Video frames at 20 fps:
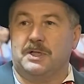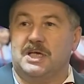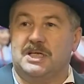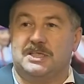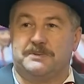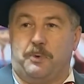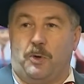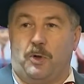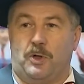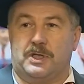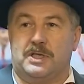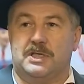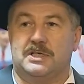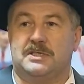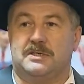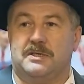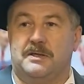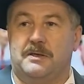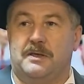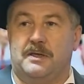было исполнить
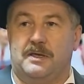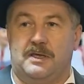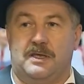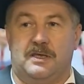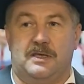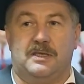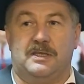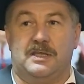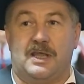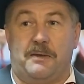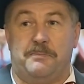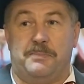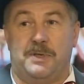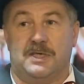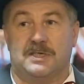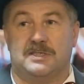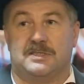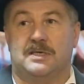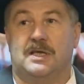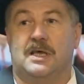на бис.